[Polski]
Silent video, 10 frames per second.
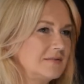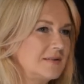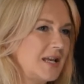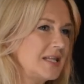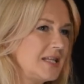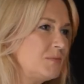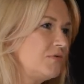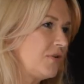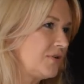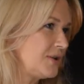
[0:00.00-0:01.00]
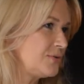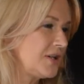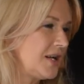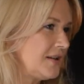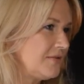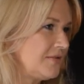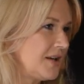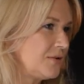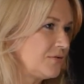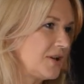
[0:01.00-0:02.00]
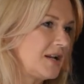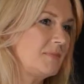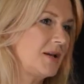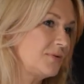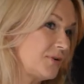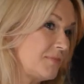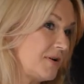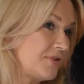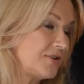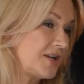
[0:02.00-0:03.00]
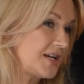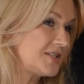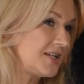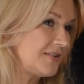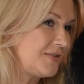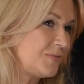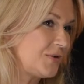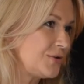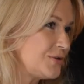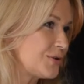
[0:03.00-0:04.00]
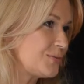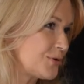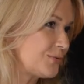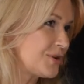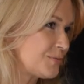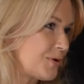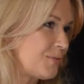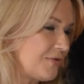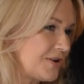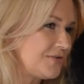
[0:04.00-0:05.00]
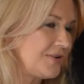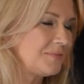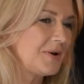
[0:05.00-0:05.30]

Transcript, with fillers: najchętniej by w ogóle nie udzielali wywiadów, no ale mają to chyba w kontrakcie, jak film wchodzi, że muszą też mhm. promować film.